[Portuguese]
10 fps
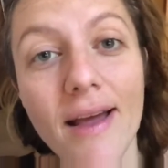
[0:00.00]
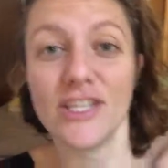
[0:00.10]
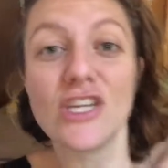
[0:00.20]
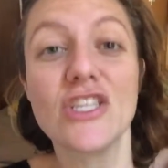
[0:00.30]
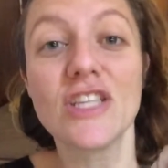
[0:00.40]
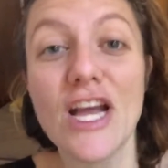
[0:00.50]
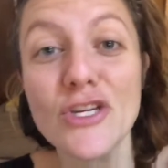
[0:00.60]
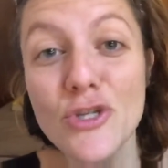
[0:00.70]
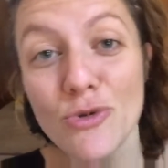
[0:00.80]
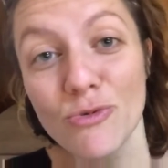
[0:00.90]
A gente tá
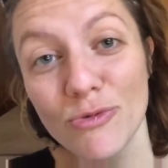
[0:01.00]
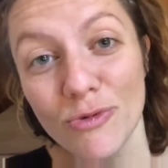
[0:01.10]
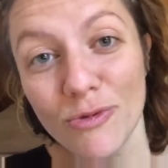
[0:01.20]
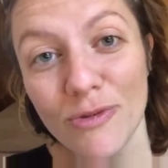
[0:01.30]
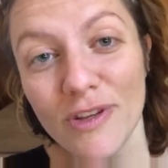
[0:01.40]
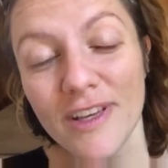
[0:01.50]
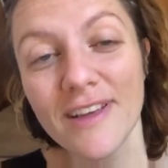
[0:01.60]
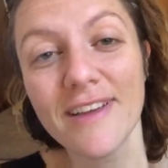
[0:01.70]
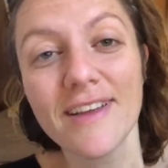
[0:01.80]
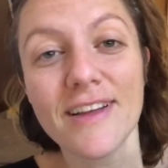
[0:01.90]
junto
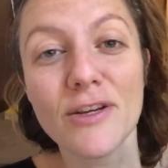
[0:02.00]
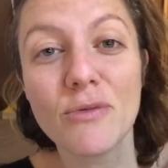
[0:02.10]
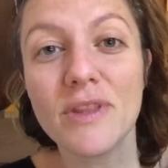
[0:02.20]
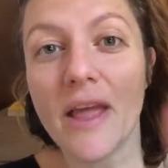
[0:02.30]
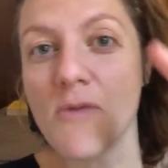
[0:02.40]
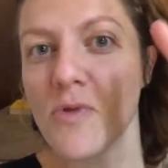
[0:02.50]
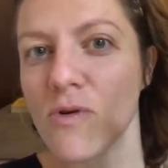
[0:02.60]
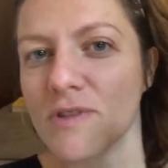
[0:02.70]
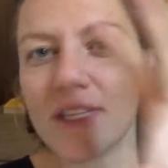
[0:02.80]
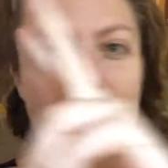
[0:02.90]
num tempo
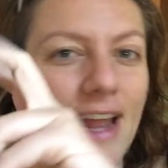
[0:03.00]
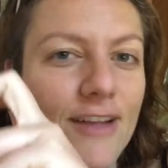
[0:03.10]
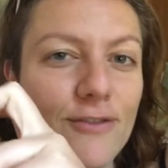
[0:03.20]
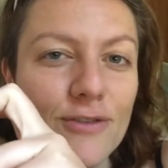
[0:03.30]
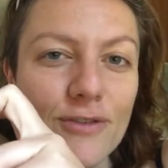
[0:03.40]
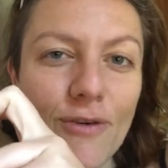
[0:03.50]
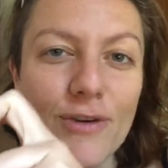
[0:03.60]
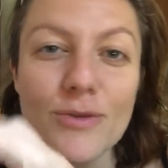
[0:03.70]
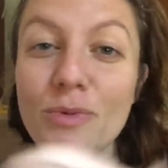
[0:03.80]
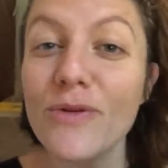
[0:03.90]
considerado
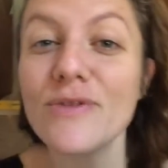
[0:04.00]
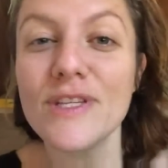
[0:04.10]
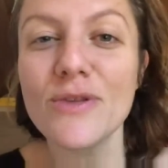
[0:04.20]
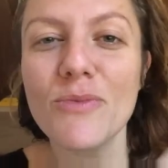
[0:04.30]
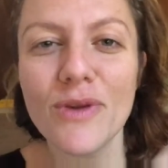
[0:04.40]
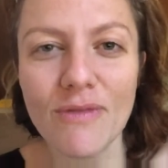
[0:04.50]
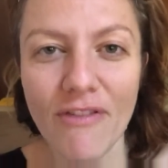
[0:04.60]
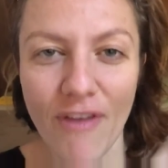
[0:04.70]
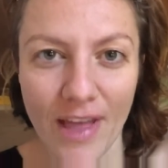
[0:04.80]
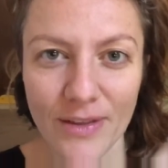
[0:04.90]
ocioso, produzindo muito
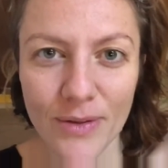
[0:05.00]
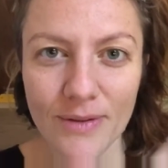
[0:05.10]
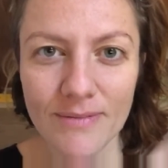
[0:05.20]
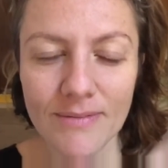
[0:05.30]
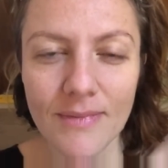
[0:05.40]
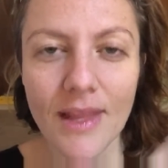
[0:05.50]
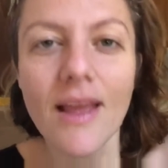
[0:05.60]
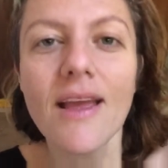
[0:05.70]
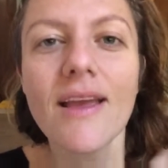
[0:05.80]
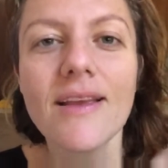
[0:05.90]
afeto.
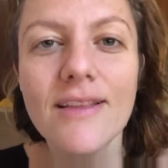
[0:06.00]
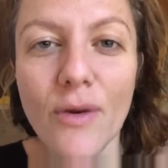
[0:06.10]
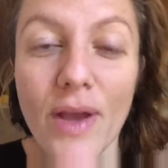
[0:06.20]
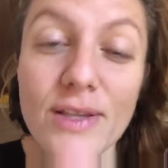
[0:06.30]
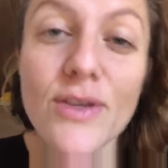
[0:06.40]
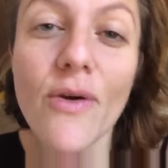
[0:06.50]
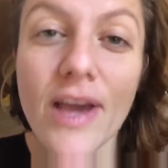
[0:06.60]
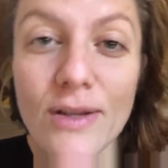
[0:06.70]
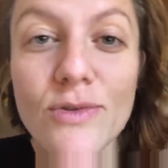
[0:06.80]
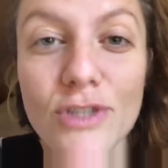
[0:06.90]
Então é isso que eu
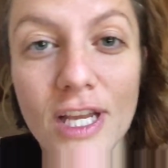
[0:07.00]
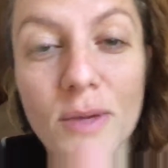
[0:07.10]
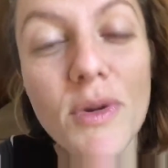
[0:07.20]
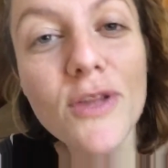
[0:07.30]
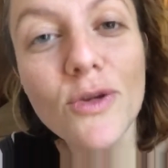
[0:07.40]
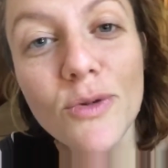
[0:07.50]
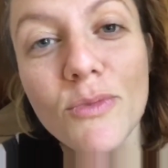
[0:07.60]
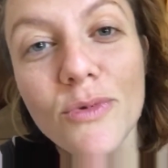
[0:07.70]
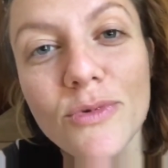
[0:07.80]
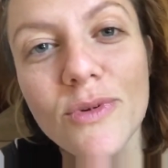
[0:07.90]
quero sugerir para todo
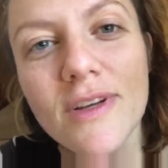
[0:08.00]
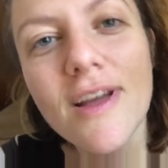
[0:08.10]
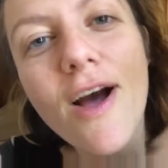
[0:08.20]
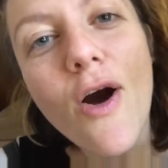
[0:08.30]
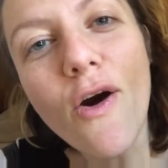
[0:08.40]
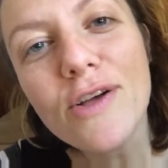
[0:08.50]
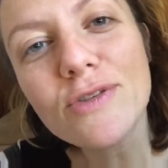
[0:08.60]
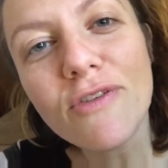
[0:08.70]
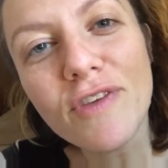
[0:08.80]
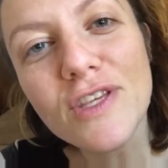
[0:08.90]
mundo:
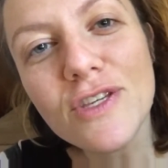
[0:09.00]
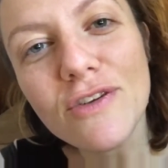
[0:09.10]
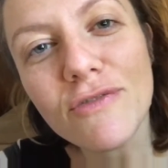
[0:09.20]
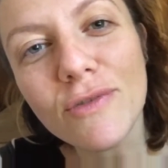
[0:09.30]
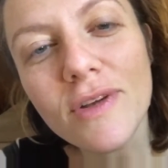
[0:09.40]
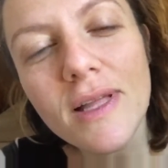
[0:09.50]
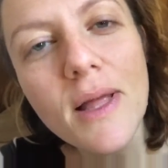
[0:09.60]
ócio afetivo.